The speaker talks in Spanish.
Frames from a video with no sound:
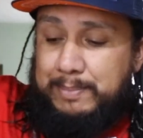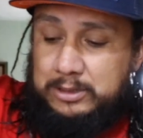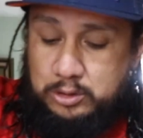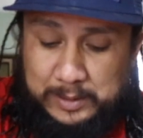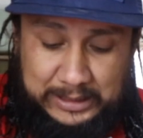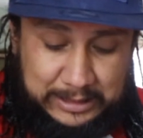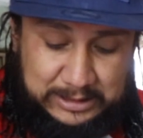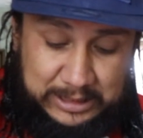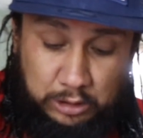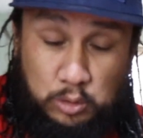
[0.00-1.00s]
pesos, banda
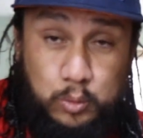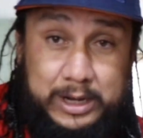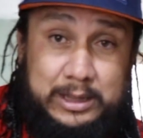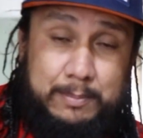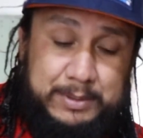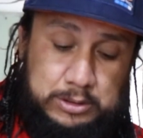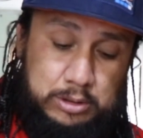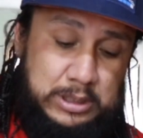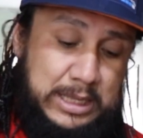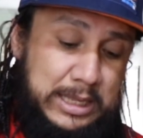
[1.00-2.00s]
140
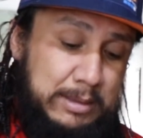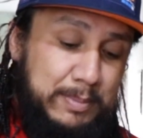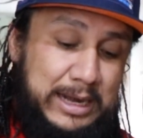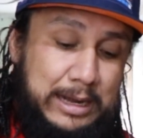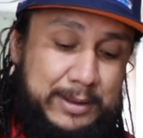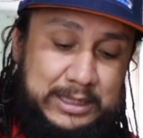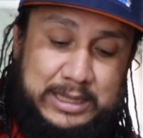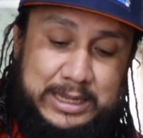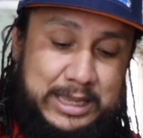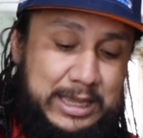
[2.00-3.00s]
pesos para la
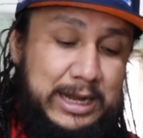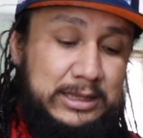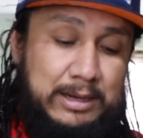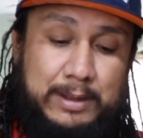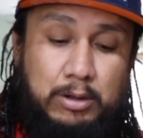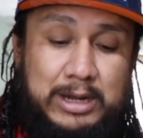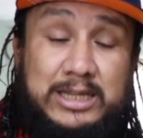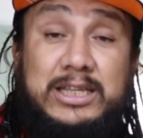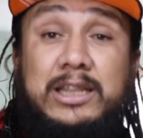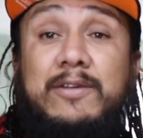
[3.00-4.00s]
bandita que quiera. Trabajo de
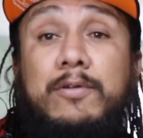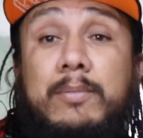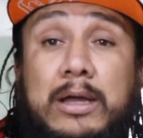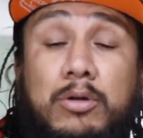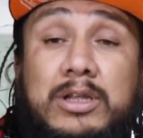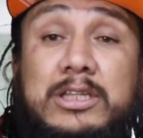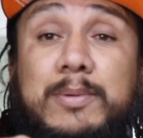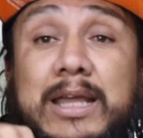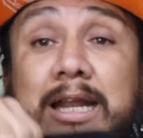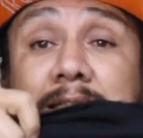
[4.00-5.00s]
la siguiente forma con esas
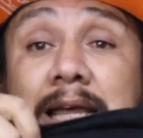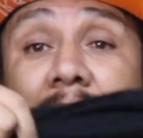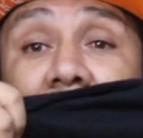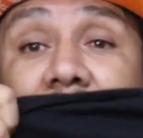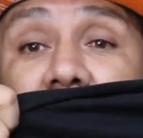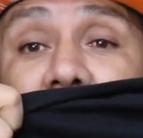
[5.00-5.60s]
playeras. Esta